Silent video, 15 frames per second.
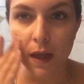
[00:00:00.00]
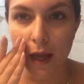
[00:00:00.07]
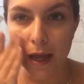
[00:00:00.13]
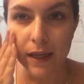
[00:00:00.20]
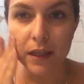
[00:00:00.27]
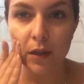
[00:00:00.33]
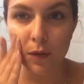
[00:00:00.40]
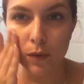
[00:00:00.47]

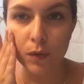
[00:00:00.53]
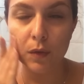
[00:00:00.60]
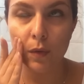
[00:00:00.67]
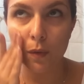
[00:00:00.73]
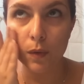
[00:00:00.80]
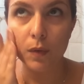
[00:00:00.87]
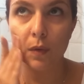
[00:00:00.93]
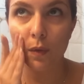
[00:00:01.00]
É que
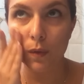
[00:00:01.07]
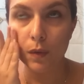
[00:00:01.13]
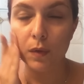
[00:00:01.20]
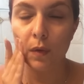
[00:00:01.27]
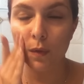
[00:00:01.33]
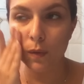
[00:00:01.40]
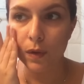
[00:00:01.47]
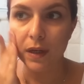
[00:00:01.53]
o
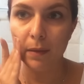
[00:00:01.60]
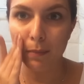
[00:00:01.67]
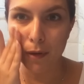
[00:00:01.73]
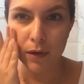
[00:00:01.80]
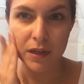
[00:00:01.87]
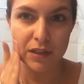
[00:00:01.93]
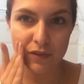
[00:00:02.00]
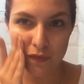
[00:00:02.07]

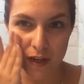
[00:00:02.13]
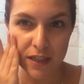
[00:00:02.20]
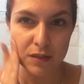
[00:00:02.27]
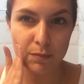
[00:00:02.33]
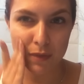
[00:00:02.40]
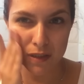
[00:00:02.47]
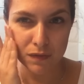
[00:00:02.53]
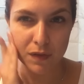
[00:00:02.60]
limão ele faz
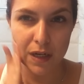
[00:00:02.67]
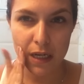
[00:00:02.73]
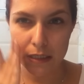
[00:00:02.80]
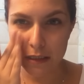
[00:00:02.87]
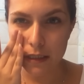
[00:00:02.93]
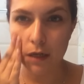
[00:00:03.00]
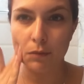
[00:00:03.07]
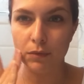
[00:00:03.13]
uma
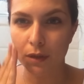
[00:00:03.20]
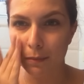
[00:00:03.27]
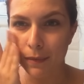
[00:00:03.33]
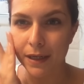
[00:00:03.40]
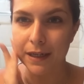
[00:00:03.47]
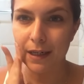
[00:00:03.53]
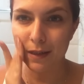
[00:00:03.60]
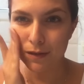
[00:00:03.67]
esfoliação
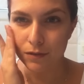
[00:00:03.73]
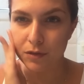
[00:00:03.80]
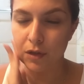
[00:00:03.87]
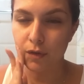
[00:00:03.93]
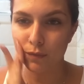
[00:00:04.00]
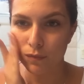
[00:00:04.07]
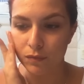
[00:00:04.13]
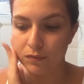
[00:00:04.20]
também, né? Só
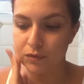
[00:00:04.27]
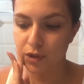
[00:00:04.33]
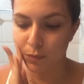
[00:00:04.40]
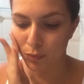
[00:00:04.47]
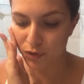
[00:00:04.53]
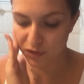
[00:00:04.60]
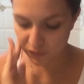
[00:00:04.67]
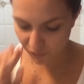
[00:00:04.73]
que é um
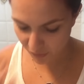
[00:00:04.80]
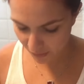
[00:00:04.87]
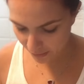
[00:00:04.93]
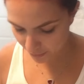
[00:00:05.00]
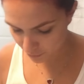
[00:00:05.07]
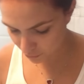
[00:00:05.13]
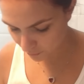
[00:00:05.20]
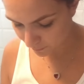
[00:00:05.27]
tipo
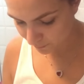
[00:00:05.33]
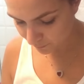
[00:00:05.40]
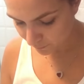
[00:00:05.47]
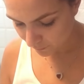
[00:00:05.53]
diferente.